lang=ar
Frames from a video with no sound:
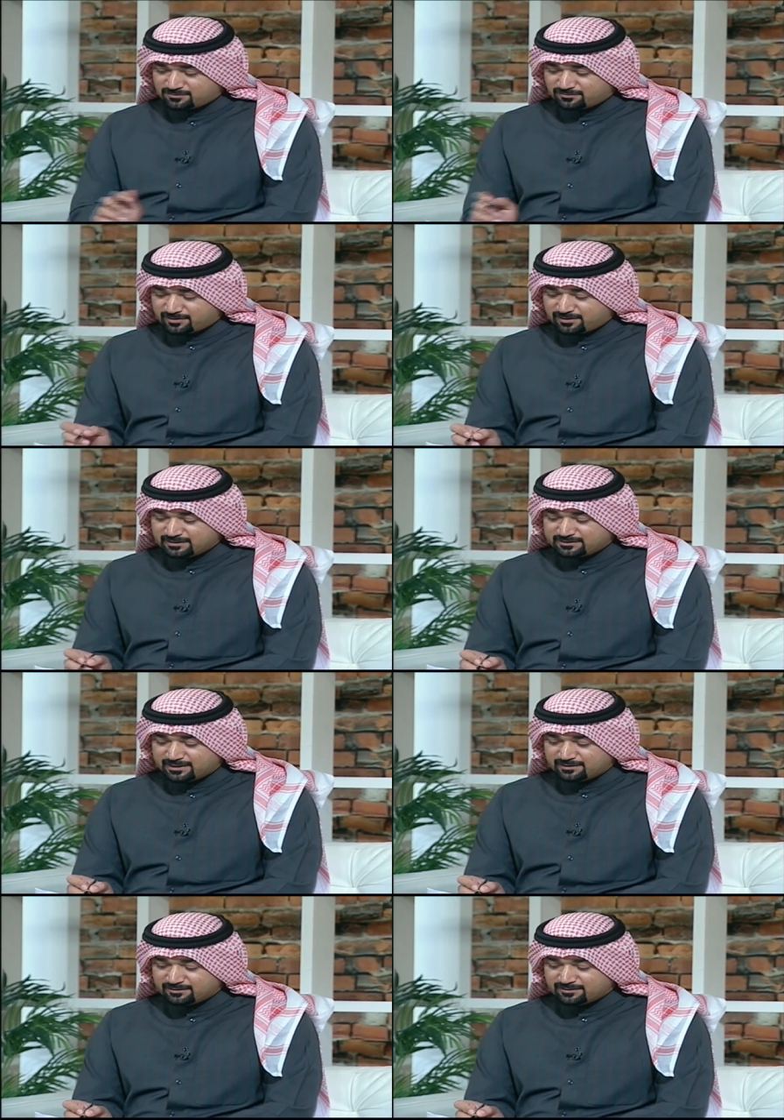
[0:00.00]
تفضلت
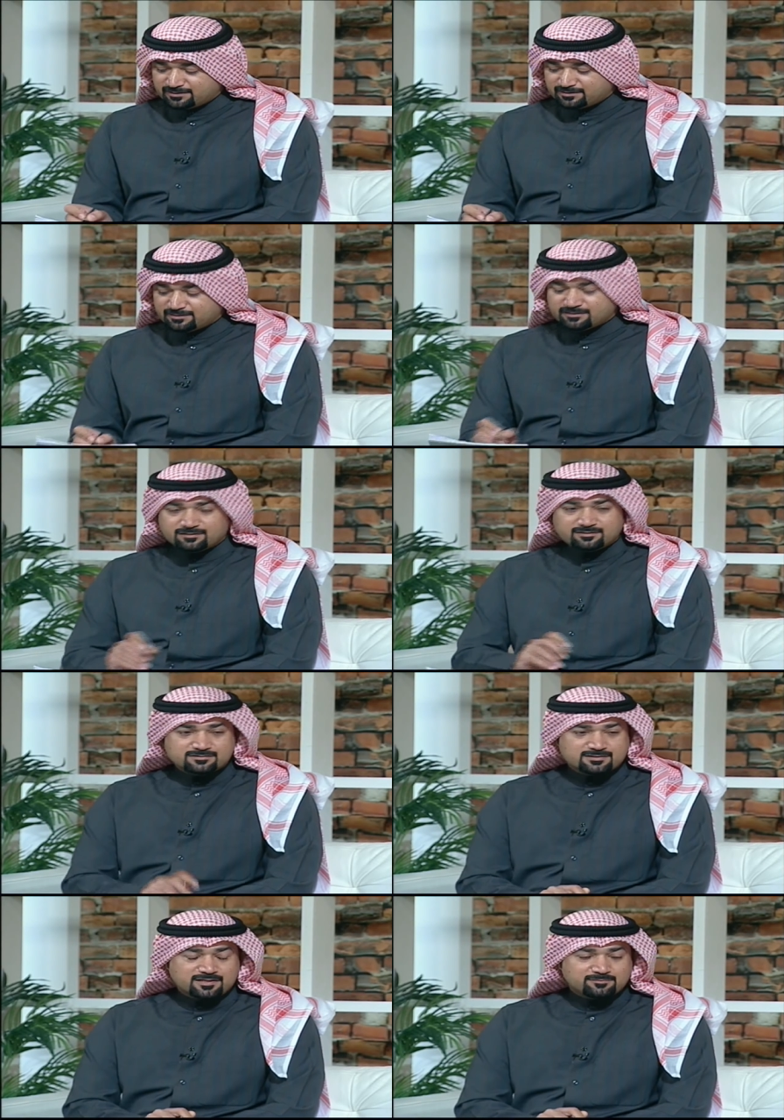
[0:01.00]
يعني آه،
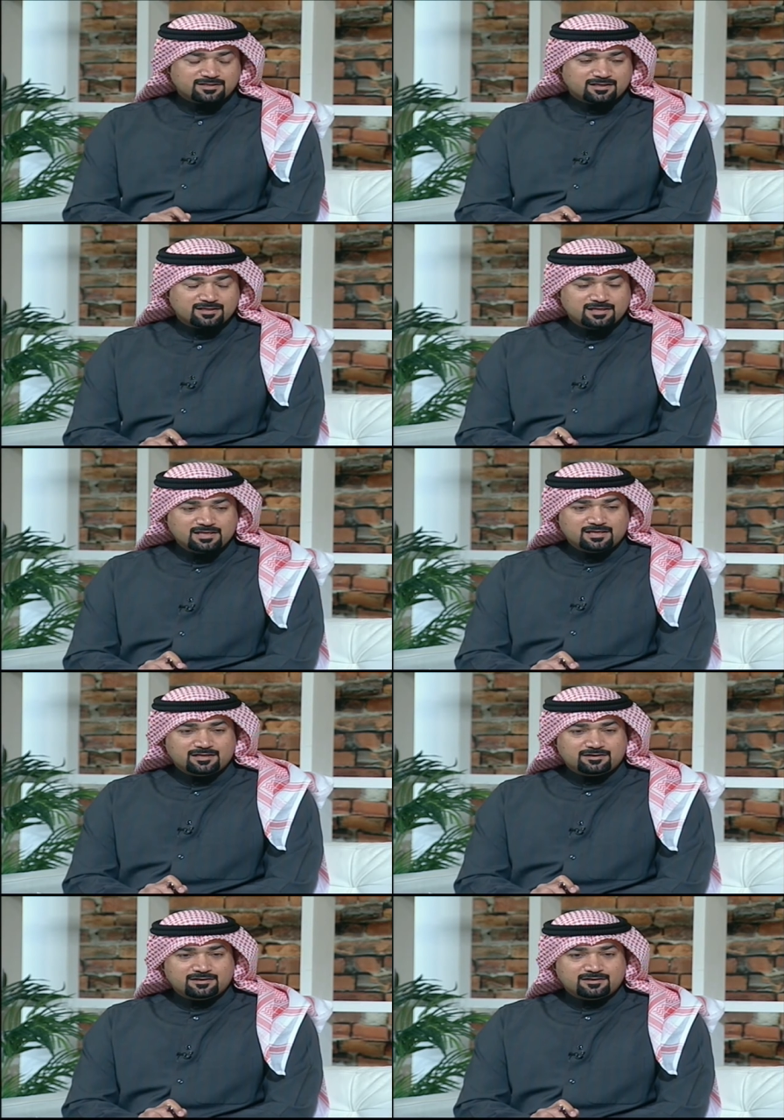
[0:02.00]
استاذ عبد الله
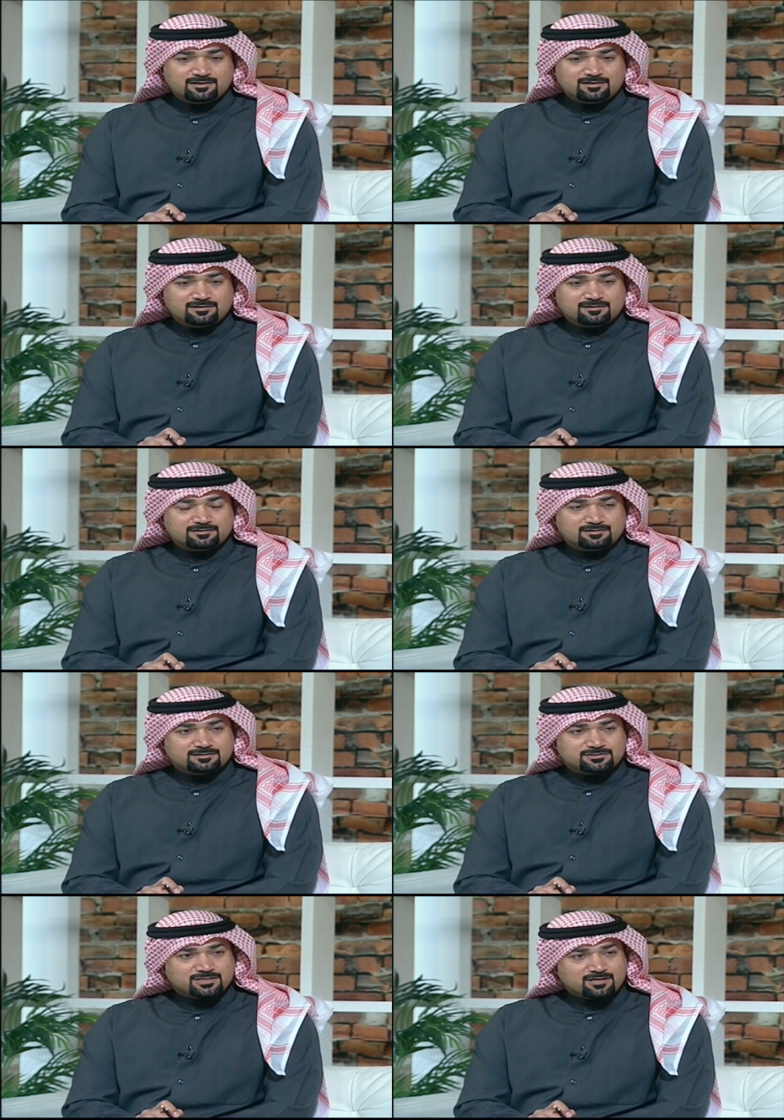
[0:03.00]
ان
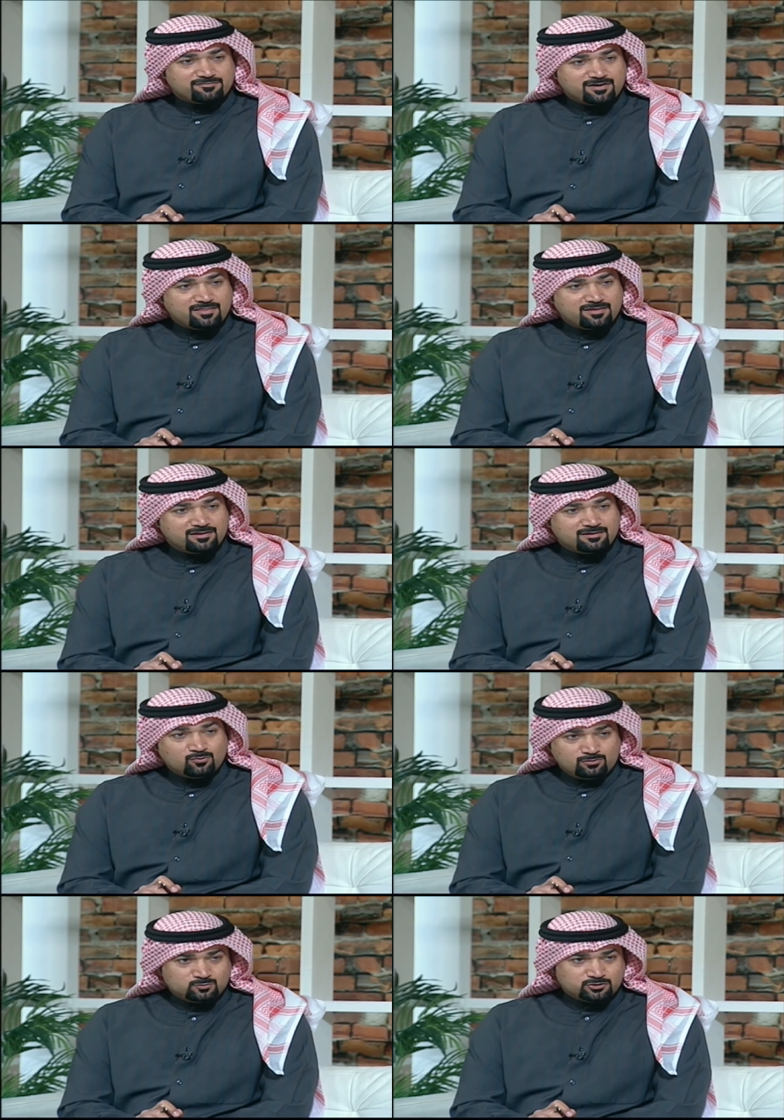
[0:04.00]
الشغف هذا
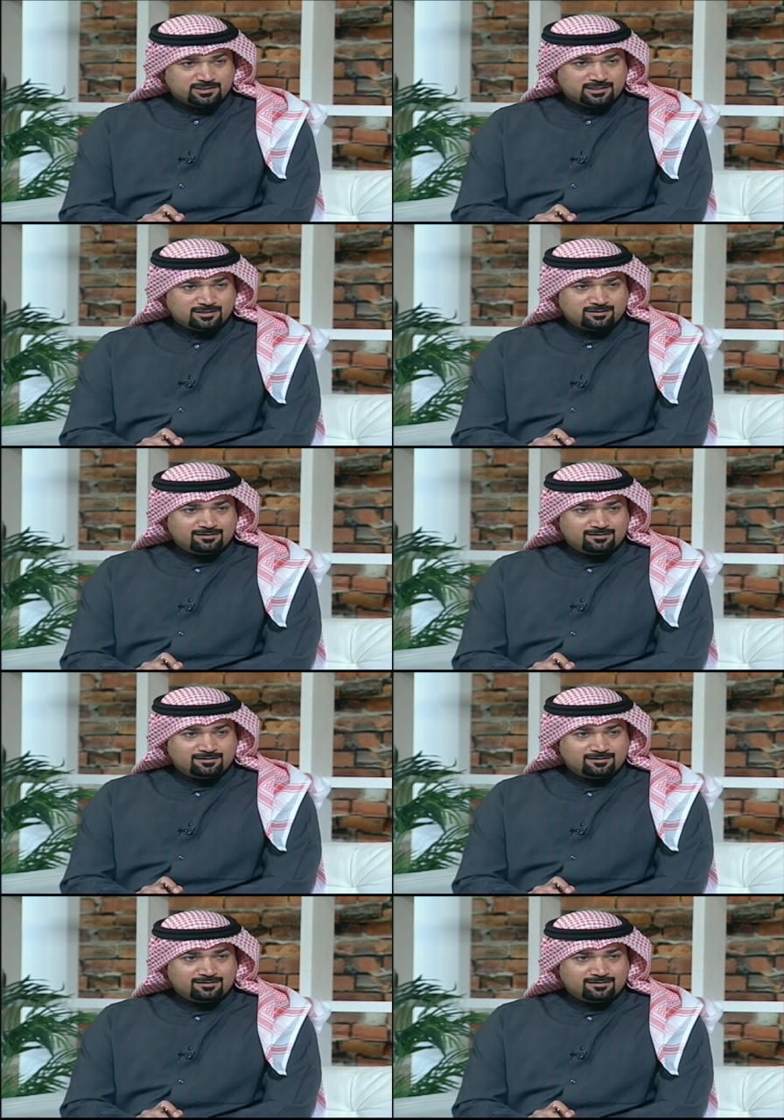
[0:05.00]
هو المشكله